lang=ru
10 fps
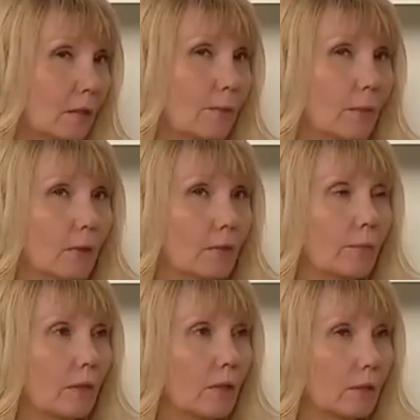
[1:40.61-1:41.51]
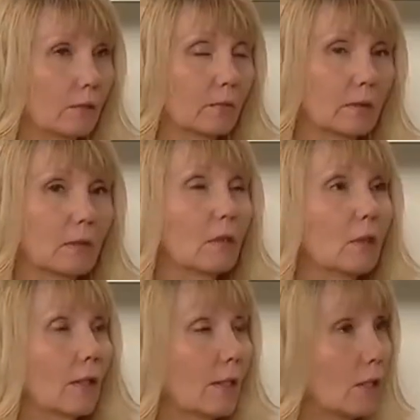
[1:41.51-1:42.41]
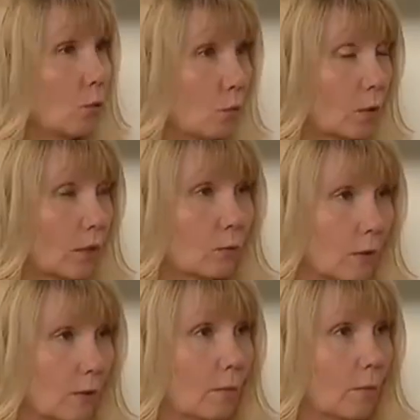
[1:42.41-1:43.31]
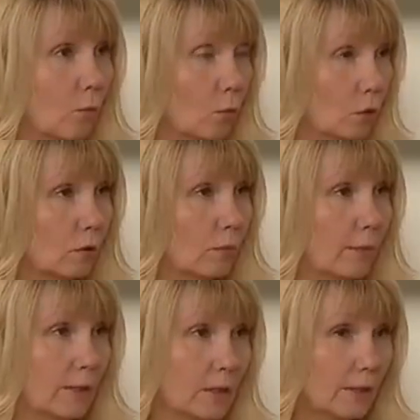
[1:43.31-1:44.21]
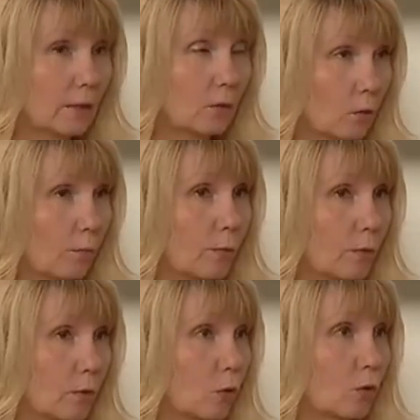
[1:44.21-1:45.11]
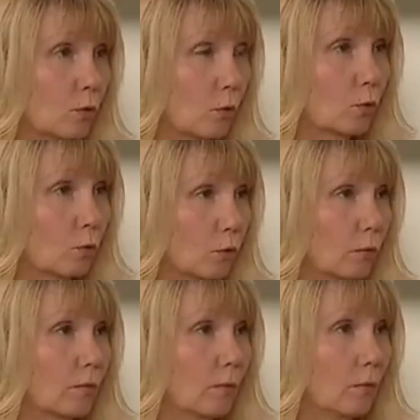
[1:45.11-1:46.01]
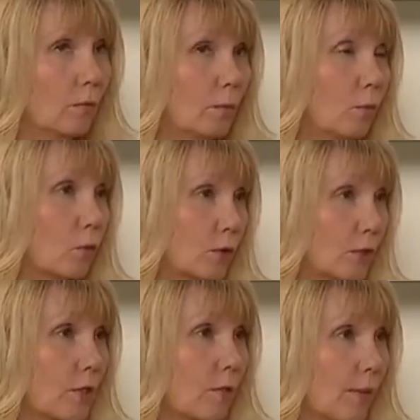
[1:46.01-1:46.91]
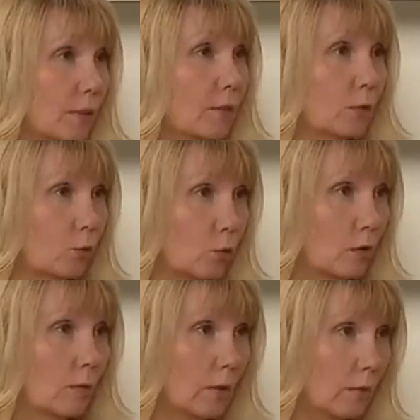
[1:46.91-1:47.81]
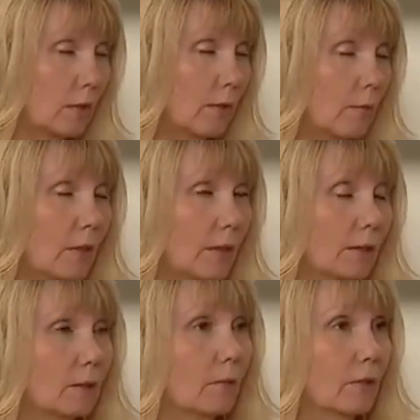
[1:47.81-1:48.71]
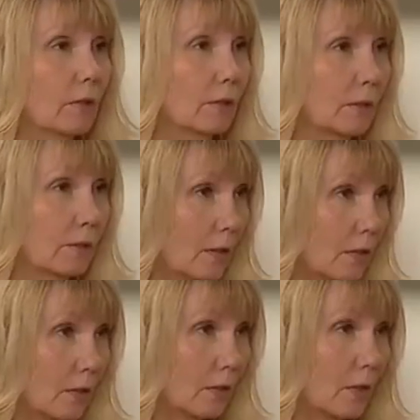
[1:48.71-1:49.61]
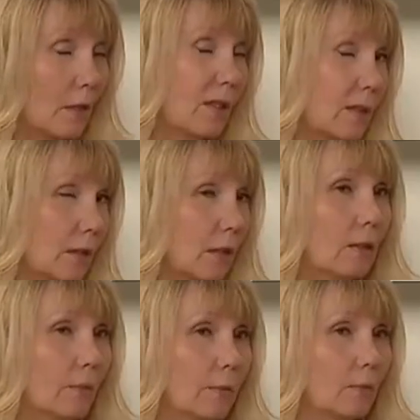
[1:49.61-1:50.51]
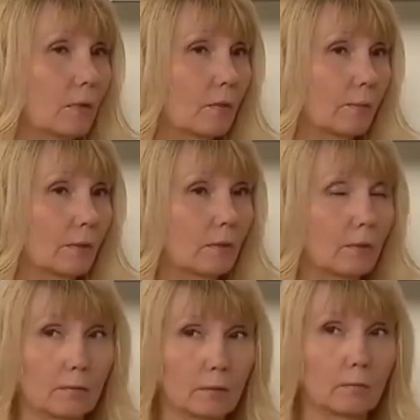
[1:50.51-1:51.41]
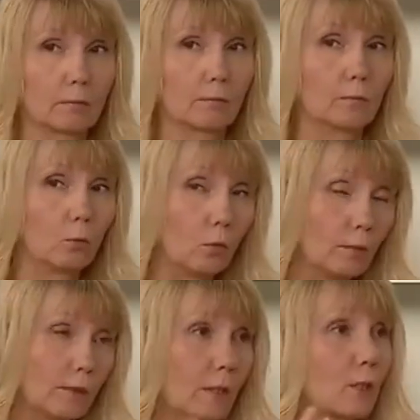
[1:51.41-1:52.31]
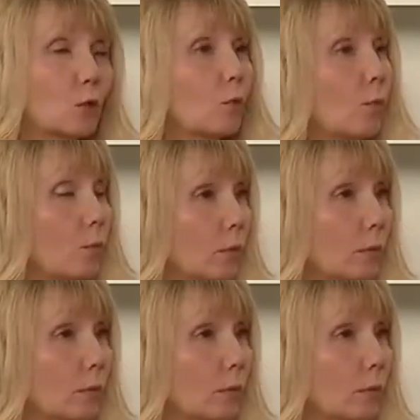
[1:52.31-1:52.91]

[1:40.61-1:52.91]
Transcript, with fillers: примерно прикидывать, какие номера туда можно бы послать. Но сложность в том, что мы больше занимаемся воздушными номерами, а это номера на сцене. И стала я примерно э, думать, чтобы было